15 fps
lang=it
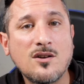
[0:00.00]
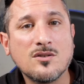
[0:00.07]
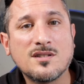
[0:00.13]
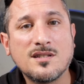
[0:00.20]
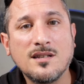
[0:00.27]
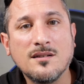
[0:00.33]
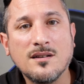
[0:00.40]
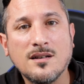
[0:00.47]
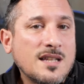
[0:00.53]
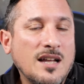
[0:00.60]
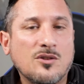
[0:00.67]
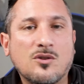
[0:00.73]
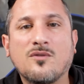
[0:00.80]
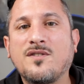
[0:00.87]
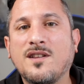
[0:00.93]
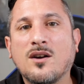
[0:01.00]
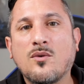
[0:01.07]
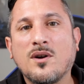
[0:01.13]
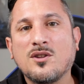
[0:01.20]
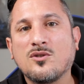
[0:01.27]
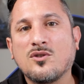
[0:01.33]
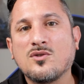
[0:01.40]
così. Tanto, fino a
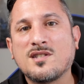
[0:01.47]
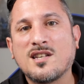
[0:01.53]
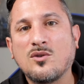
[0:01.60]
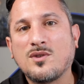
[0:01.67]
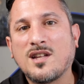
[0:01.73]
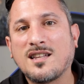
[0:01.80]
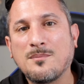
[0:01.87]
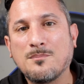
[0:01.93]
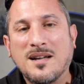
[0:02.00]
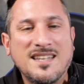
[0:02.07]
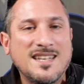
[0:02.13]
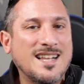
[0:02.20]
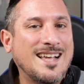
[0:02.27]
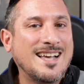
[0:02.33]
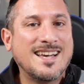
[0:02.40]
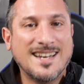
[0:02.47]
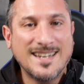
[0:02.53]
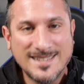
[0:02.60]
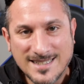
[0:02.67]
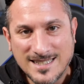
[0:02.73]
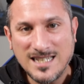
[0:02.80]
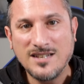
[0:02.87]
quando non salutate in maniera
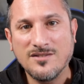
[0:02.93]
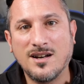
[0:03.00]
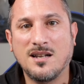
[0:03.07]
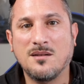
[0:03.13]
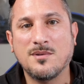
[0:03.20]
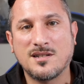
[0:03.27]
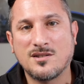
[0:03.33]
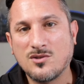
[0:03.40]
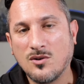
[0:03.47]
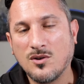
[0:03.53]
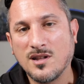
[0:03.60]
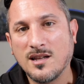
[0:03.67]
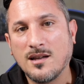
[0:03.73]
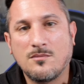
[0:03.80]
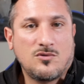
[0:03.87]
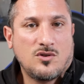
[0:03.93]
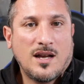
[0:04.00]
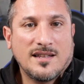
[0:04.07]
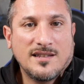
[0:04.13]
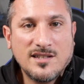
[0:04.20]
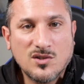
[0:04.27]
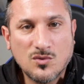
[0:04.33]
aggressiva le persone, cioè
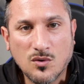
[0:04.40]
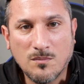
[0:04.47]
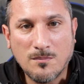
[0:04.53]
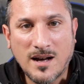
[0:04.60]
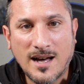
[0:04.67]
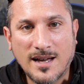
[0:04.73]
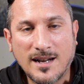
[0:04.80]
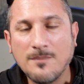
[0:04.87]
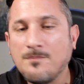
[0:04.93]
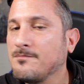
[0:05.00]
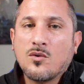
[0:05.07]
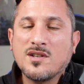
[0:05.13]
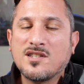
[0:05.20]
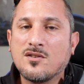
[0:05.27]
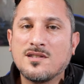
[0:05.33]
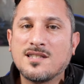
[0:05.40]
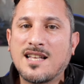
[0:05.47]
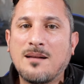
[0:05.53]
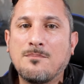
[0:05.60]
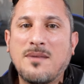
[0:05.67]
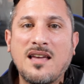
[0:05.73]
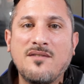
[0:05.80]
a disturbare, questo non
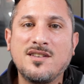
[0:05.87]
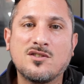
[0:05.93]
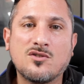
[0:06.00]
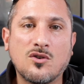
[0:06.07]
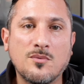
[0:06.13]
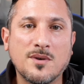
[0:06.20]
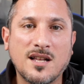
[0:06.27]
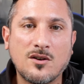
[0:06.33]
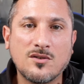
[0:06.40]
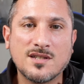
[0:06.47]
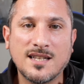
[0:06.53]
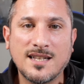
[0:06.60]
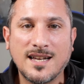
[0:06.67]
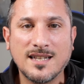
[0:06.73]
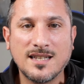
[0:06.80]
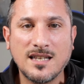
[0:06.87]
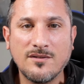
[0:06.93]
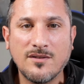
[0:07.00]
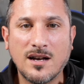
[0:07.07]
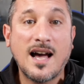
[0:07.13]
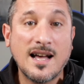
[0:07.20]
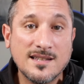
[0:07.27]
sarà mai visto come una cosa
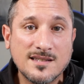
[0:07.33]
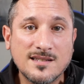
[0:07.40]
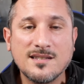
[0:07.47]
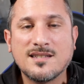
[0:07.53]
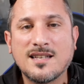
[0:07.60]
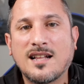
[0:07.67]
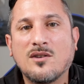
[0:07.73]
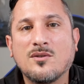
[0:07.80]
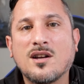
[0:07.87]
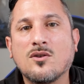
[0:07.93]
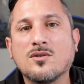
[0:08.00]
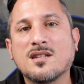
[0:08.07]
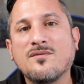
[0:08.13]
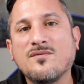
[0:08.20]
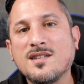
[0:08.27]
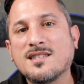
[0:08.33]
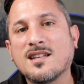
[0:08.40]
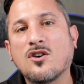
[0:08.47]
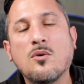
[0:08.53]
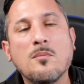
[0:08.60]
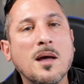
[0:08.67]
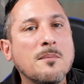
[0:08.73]
negativa. Anzi, sarà una cosa vista
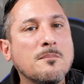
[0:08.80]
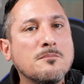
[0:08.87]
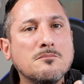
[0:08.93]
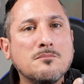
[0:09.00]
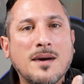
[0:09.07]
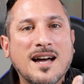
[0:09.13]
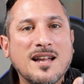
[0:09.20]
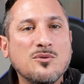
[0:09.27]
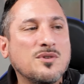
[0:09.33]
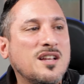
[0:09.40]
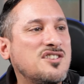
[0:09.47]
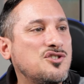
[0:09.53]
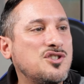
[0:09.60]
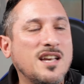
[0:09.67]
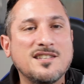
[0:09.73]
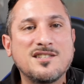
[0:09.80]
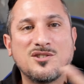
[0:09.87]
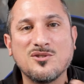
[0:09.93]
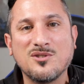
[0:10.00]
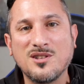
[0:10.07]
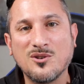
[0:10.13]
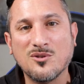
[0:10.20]
come magari un
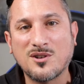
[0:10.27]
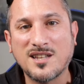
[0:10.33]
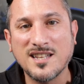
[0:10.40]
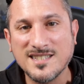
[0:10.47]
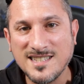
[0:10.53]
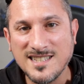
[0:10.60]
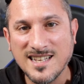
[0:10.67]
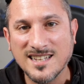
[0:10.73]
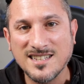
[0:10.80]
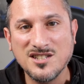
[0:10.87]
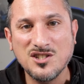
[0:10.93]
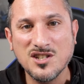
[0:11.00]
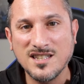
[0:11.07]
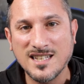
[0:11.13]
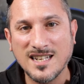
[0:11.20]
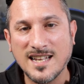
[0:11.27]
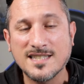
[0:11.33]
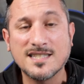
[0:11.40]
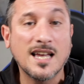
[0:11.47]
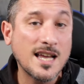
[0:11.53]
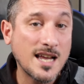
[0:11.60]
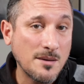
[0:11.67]
eccesso di cortesia, di
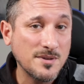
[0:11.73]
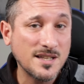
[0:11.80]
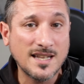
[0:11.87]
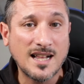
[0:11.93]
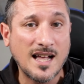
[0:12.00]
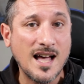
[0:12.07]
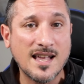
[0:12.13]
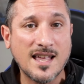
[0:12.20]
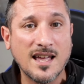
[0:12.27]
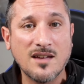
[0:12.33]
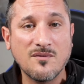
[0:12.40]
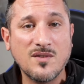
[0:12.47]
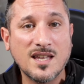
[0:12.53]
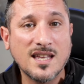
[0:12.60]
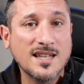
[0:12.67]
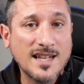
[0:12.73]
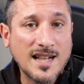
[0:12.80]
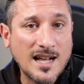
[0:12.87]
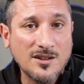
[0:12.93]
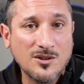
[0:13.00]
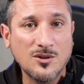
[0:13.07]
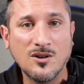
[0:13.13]
gentilezza. E capiterà anche che vi
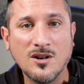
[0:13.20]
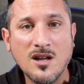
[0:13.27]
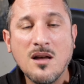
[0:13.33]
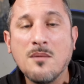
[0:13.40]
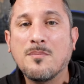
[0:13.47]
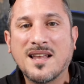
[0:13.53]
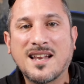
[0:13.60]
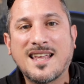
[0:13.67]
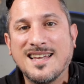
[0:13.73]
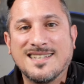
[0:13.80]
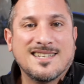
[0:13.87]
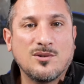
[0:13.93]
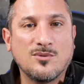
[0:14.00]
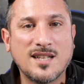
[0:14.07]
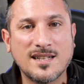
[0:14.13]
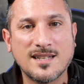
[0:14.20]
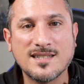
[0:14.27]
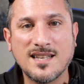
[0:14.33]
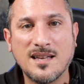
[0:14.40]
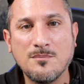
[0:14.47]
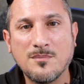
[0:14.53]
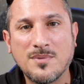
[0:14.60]
chiederanno perché salutate
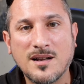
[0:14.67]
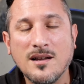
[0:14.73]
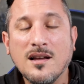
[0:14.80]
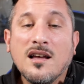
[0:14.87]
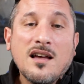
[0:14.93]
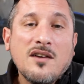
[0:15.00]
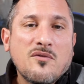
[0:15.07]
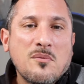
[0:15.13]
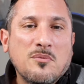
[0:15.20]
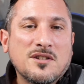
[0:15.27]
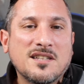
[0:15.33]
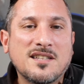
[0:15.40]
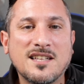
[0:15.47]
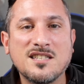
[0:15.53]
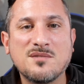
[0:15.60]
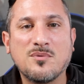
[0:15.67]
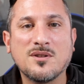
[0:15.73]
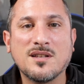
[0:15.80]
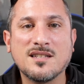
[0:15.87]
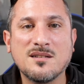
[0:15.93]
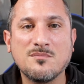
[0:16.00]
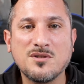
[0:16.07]
sempre. Voi potete
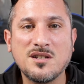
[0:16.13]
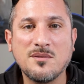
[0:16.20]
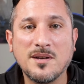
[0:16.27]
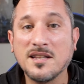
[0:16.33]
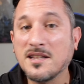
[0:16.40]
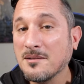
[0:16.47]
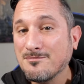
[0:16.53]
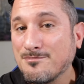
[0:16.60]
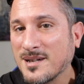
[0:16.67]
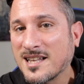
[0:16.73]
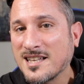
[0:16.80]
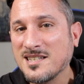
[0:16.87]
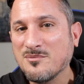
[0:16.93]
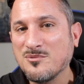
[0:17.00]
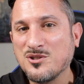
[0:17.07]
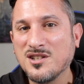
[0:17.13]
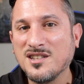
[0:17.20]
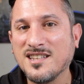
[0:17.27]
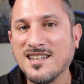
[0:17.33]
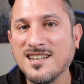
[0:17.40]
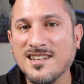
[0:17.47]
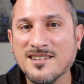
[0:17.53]
rispondere semplicemente perché siamo
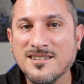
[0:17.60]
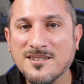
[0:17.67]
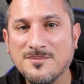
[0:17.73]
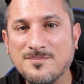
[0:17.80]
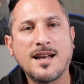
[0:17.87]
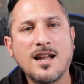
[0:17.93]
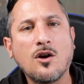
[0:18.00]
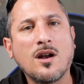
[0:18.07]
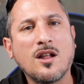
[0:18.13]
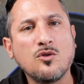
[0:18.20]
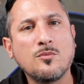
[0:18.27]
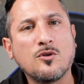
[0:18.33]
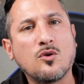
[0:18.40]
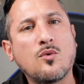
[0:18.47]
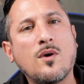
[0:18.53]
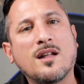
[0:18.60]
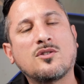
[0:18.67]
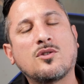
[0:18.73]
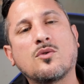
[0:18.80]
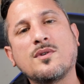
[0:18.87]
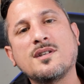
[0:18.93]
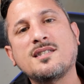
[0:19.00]
gentili Regola numero
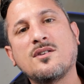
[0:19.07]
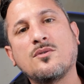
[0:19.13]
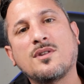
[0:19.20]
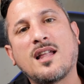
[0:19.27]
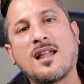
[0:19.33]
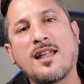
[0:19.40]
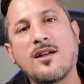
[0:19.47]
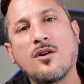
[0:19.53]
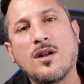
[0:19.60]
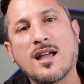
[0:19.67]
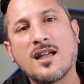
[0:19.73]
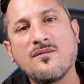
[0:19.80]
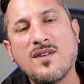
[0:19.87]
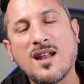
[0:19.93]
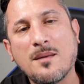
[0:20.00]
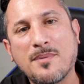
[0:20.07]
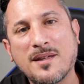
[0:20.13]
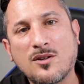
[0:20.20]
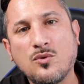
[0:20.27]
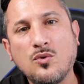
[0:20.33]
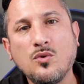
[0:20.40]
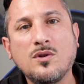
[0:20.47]
4, questa è una regola che vale
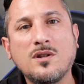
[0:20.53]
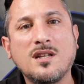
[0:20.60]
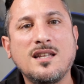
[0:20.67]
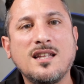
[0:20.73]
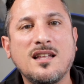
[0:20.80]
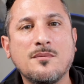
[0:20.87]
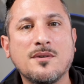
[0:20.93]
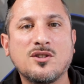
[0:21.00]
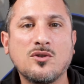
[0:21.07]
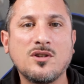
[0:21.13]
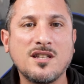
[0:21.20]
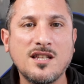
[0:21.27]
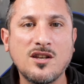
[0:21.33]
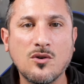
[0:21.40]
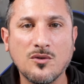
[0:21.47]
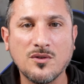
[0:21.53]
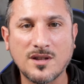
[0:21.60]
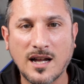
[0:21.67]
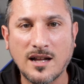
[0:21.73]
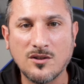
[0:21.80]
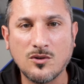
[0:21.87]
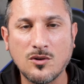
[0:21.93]
per tutti gli animatori di
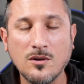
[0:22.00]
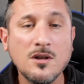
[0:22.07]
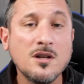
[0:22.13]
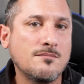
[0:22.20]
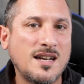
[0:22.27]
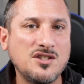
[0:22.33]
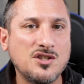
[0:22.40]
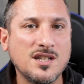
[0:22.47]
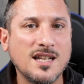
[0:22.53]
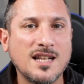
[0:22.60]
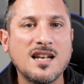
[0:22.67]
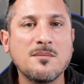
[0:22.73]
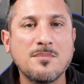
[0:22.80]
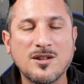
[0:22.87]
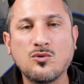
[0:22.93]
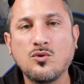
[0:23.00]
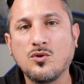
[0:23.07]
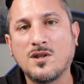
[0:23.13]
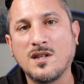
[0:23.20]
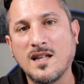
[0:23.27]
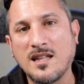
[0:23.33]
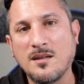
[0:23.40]
contatto, ma in generale per
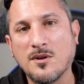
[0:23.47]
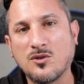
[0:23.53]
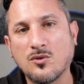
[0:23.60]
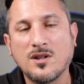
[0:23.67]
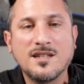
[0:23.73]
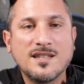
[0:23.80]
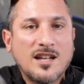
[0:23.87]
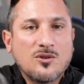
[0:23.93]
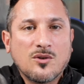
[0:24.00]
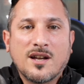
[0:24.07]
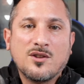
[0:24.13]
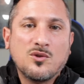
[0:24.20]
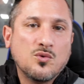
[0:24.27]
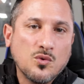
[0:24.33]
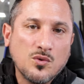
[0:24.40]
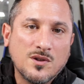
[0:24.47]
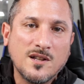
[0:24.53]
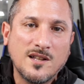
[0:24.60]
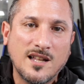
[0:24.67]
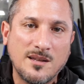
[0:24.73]
tutti gli animatori, dato che tutti gli